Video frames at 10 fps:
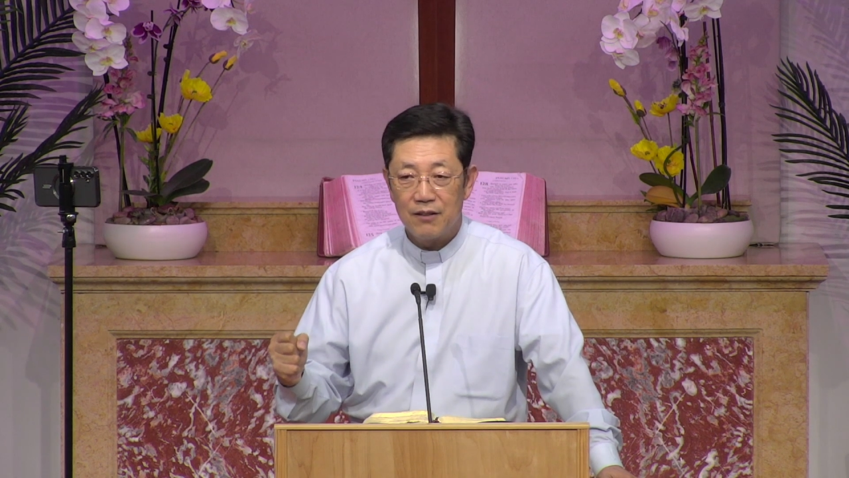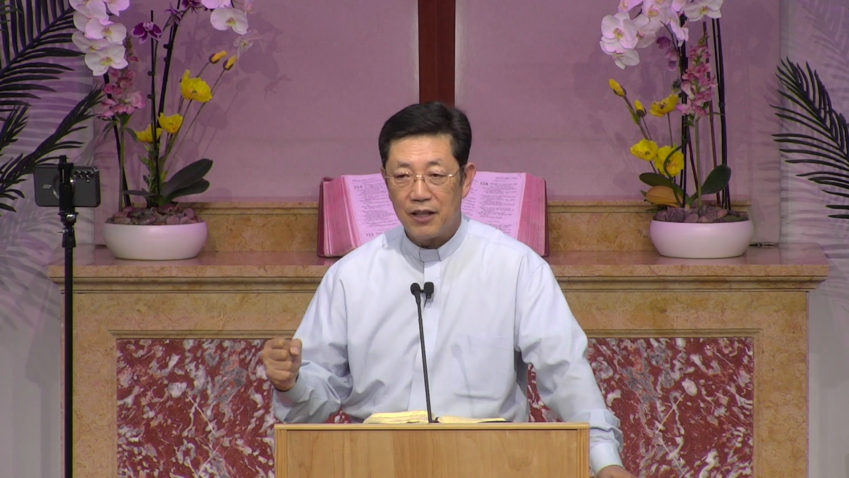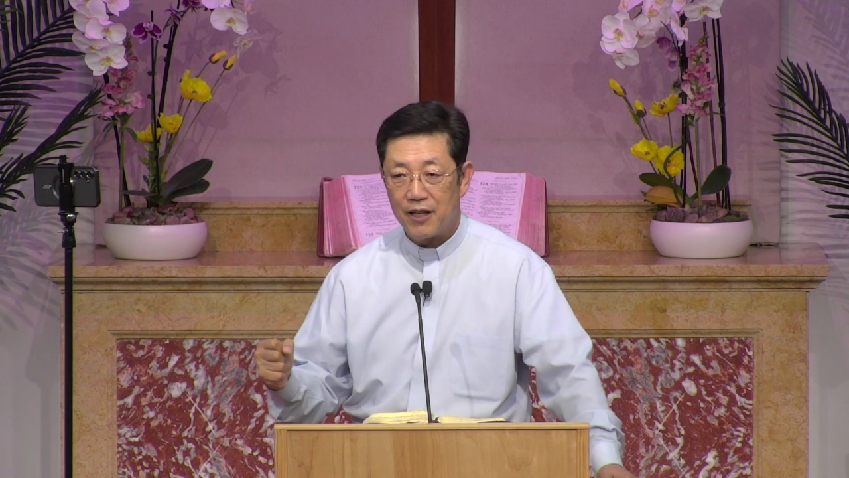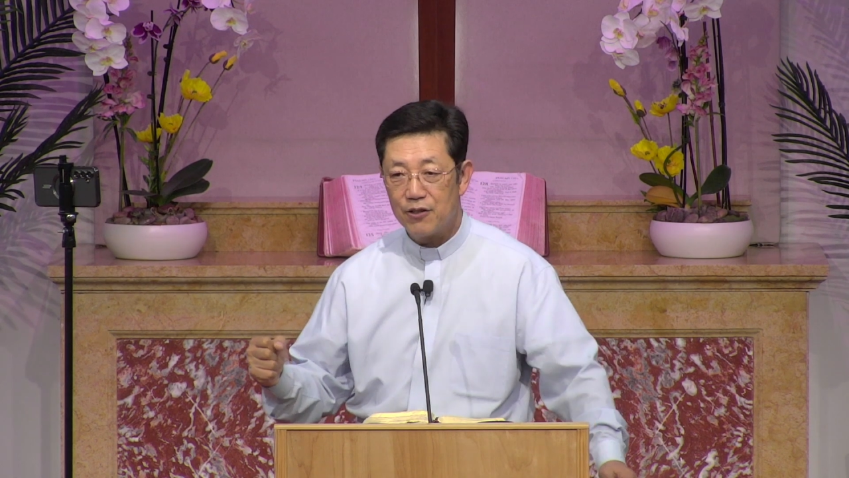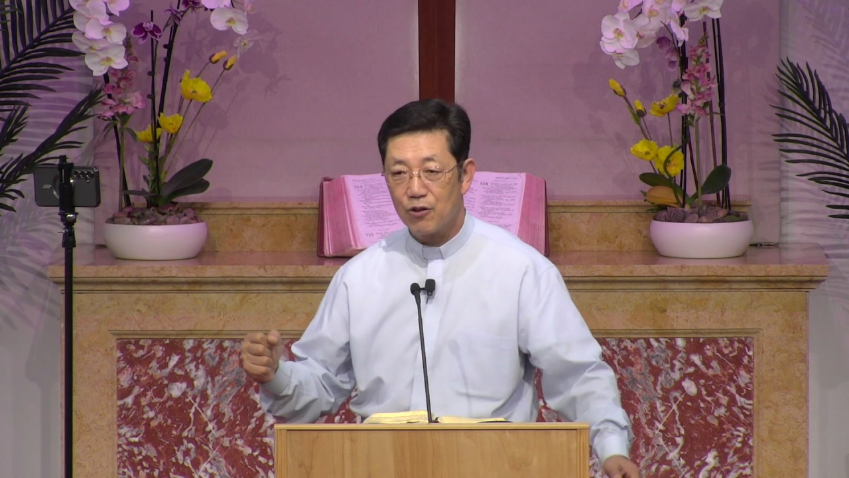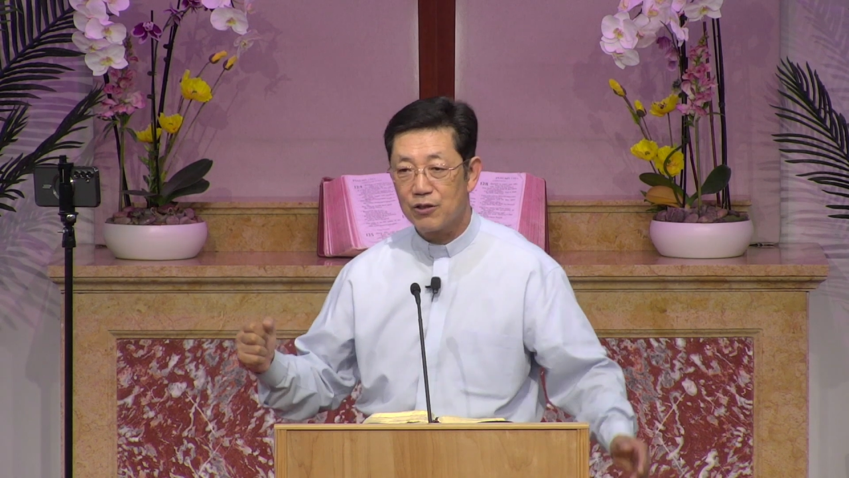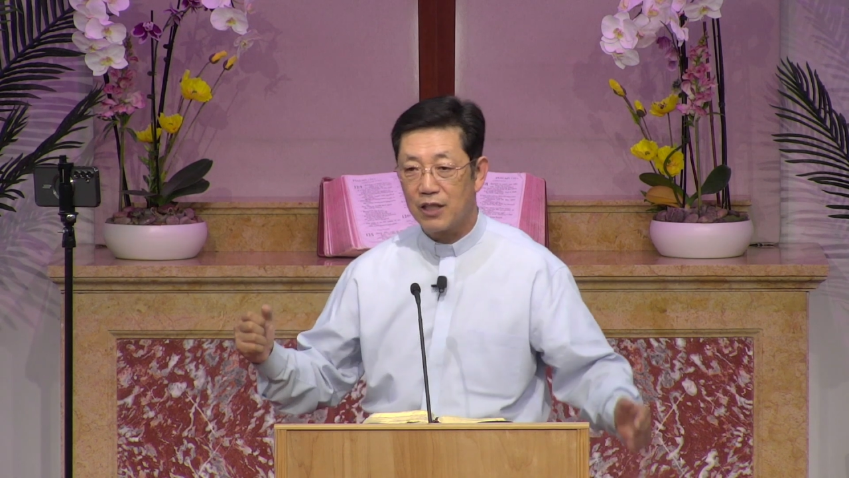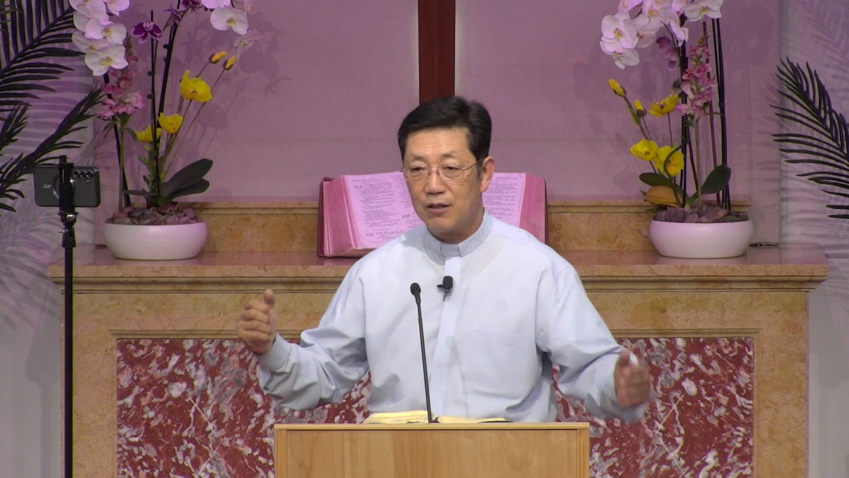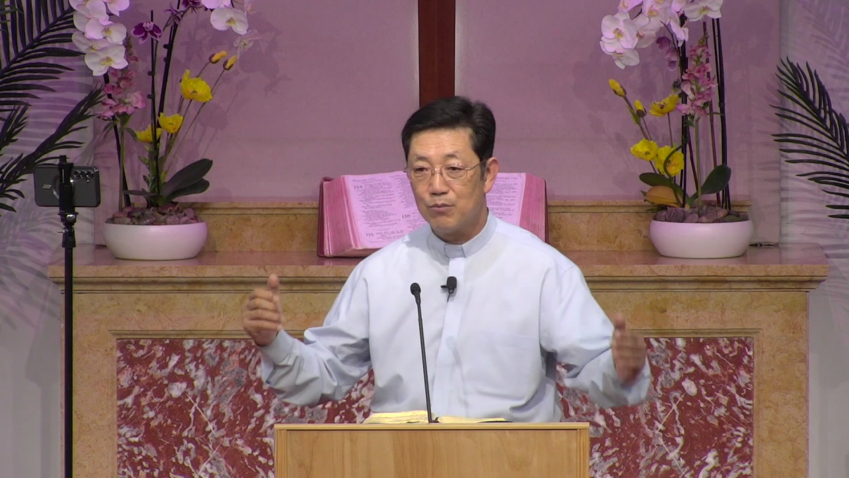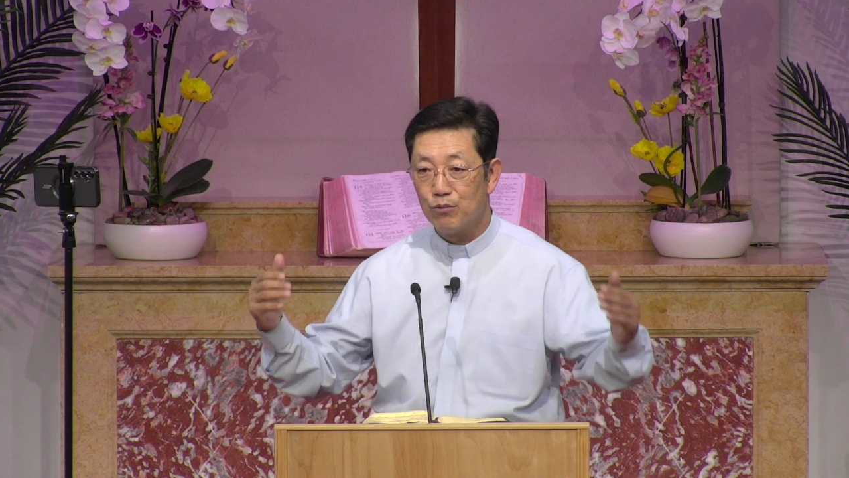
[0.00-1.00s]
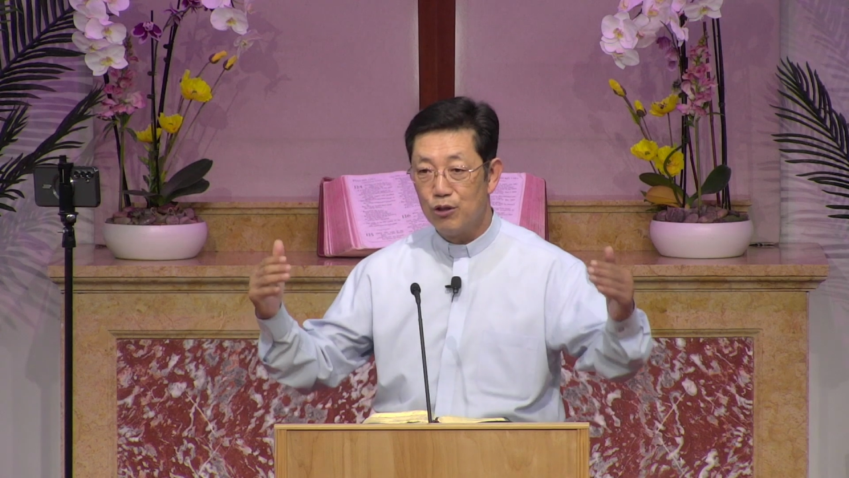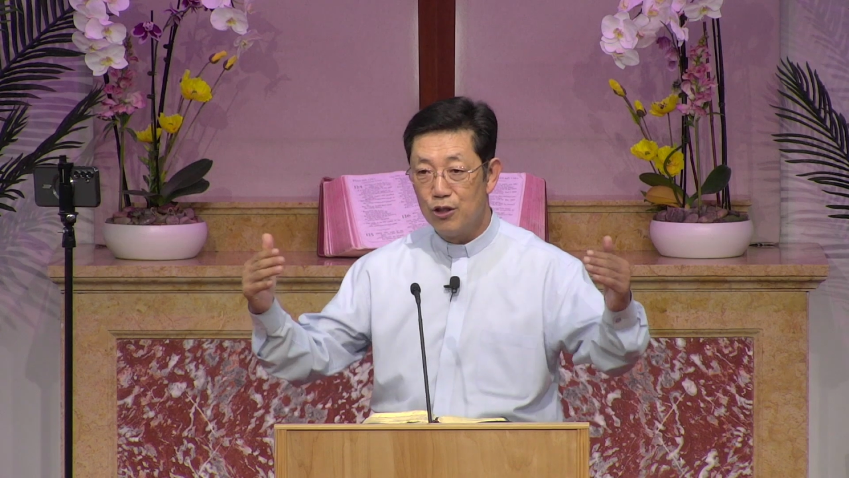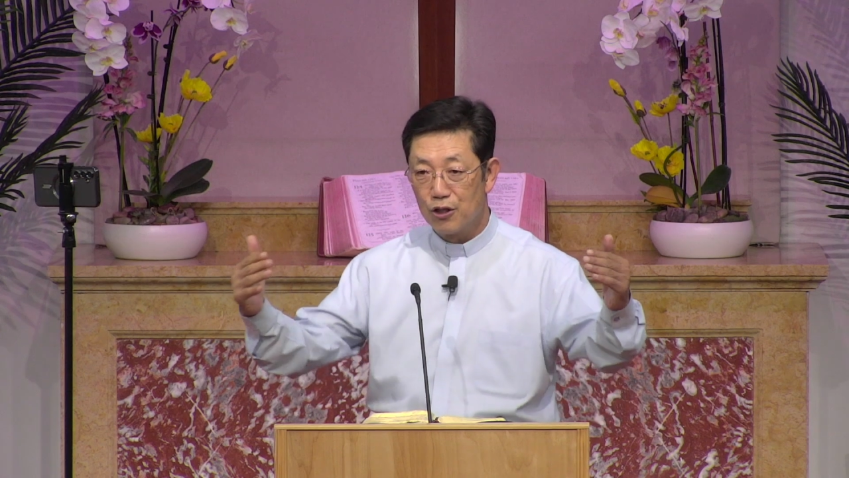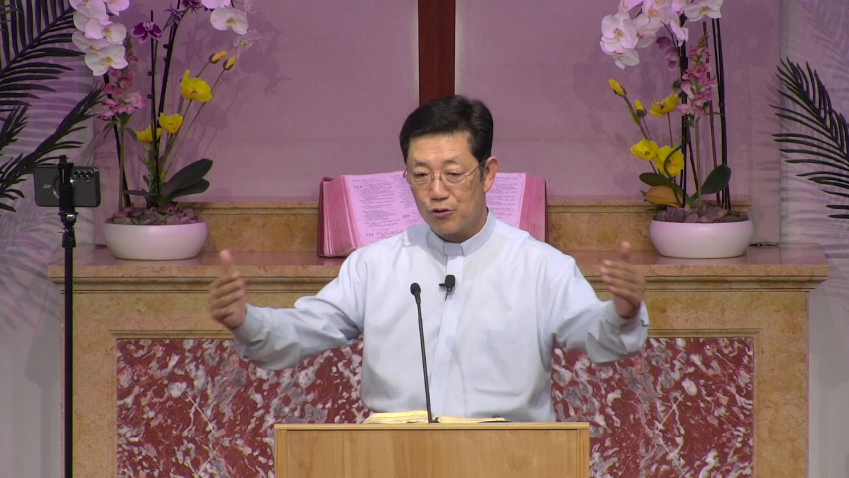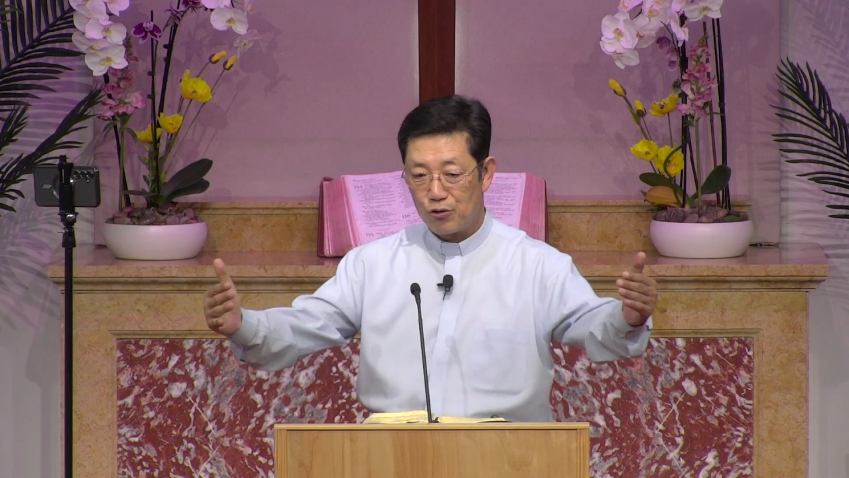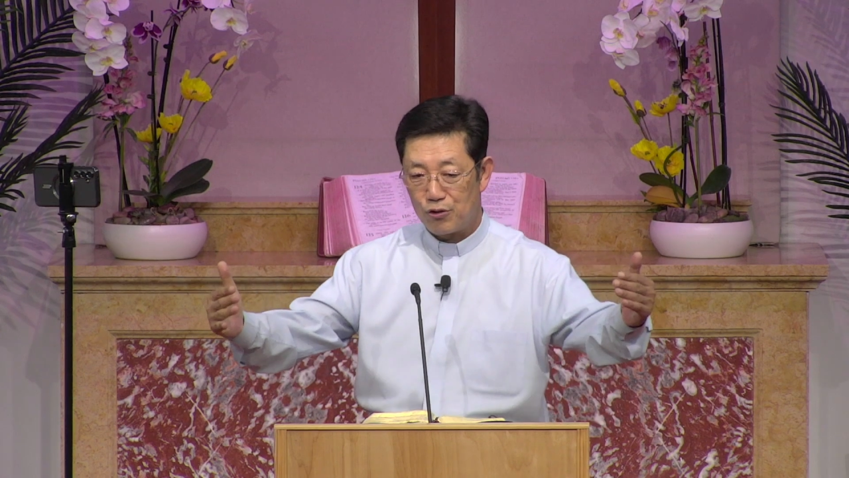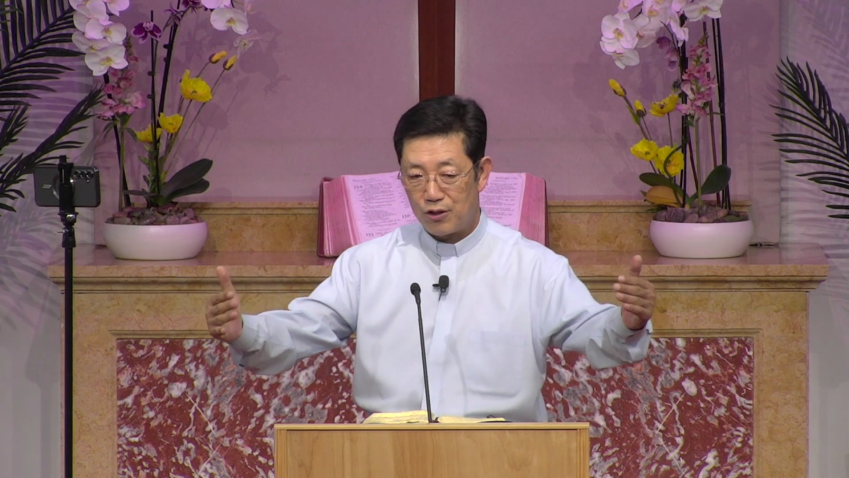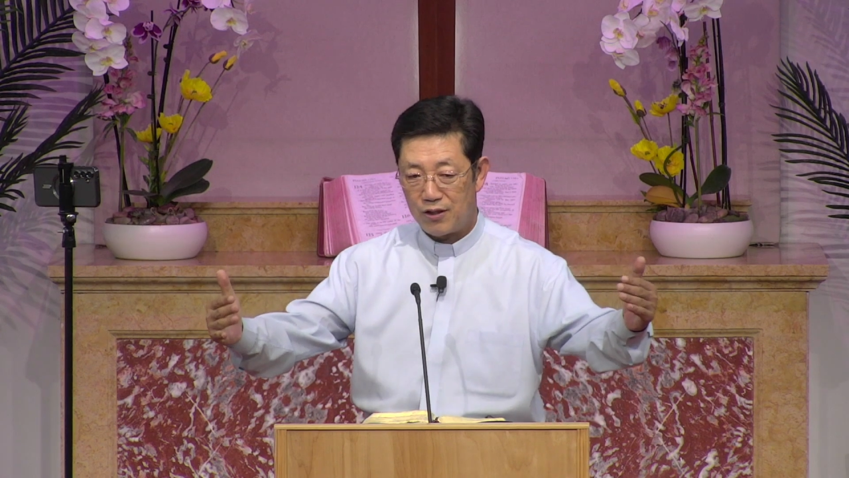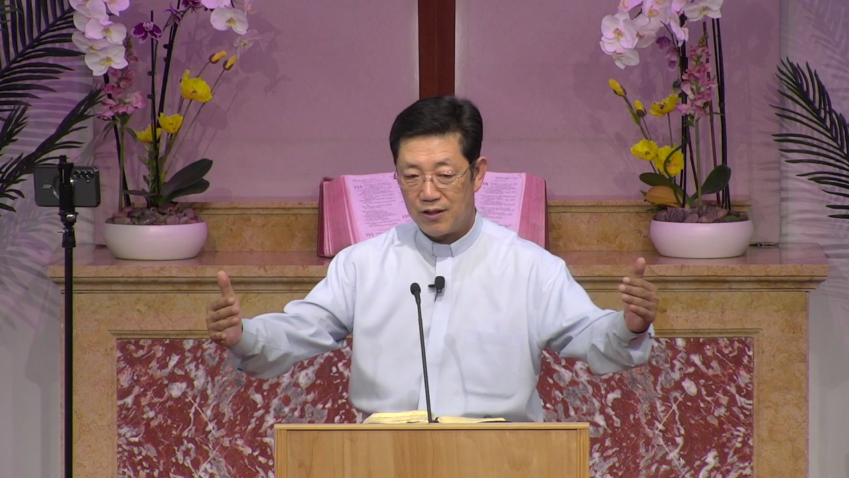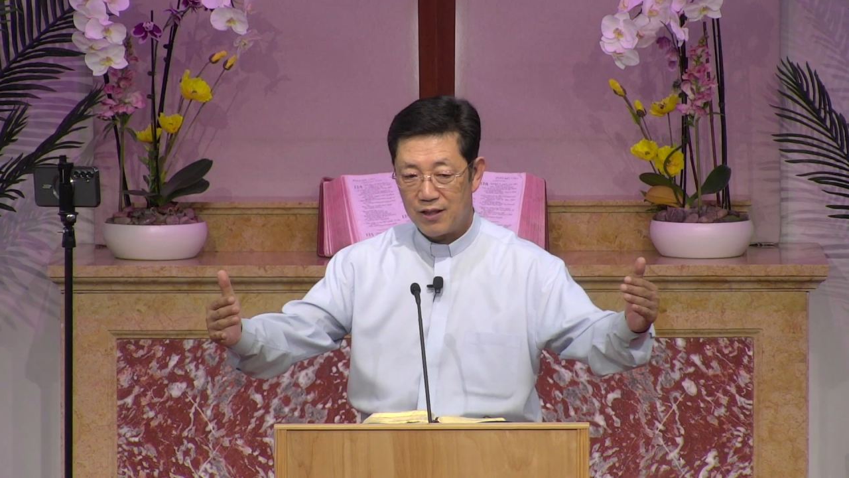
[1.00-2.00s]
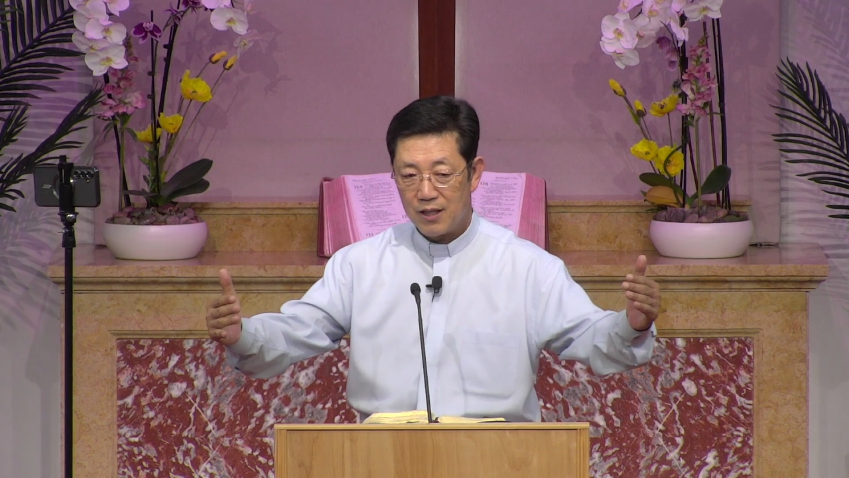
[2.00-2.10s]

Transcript: 대적자를 물려주지는